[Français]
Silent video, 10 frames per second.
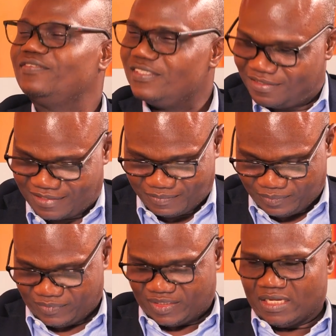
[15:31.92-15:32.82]
de la finance.
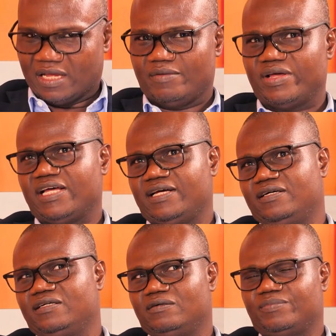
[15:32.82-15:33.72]
Mais
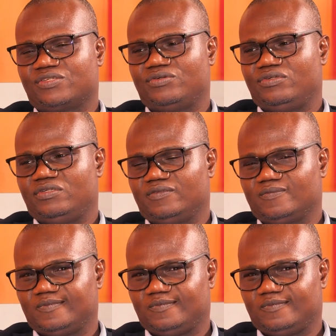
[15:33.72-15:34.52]
hein, parce que